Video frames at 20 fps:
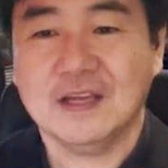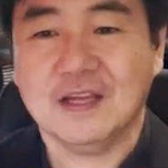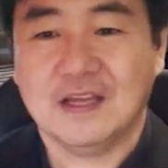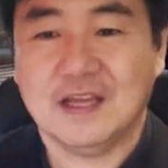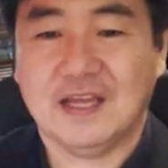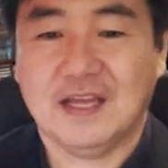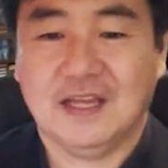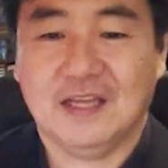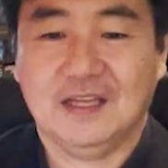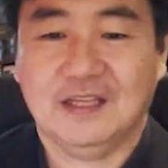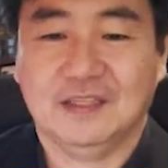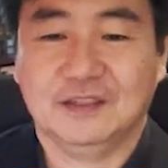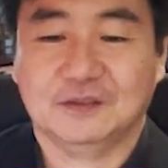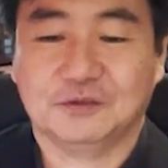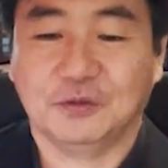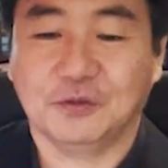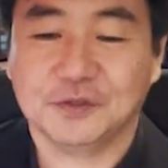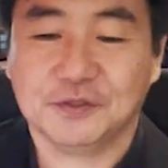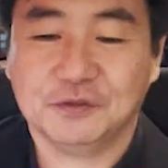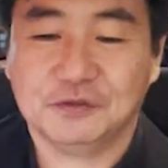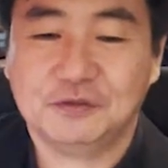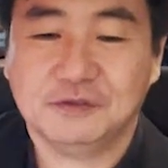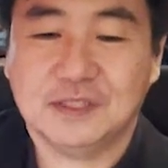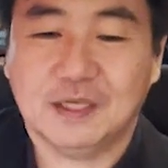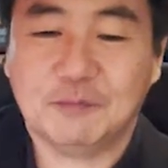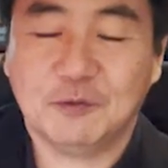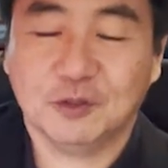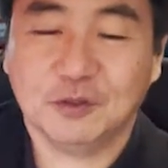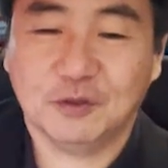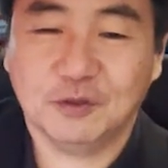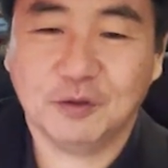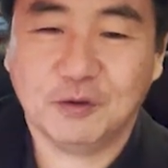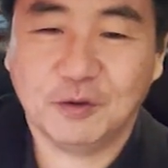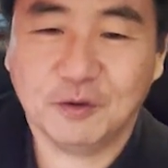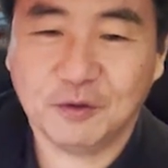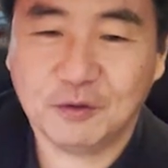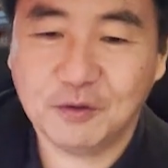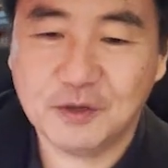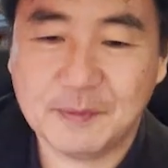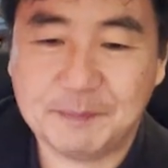えそういうふうなものの
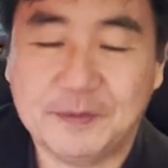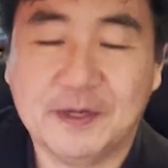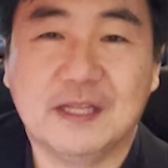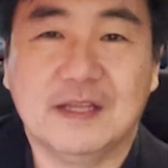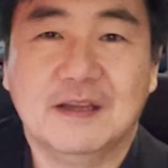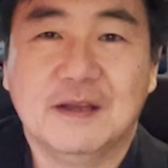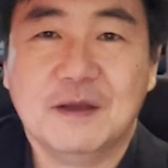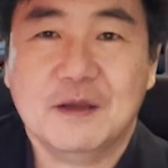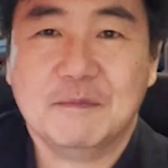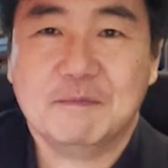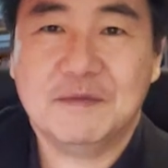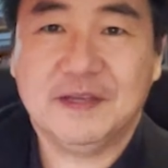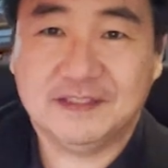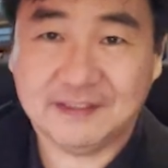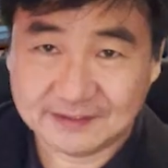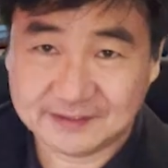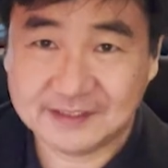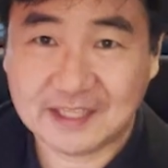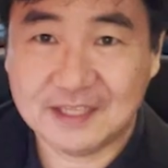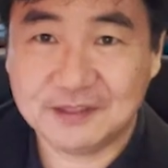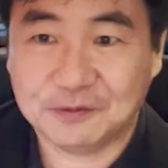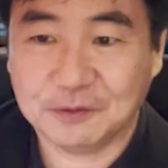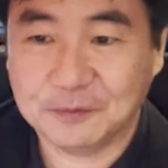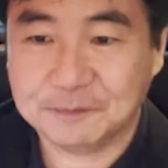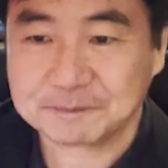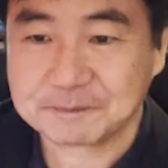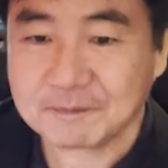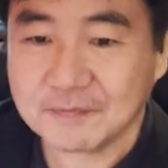方をやっぱり目指したいと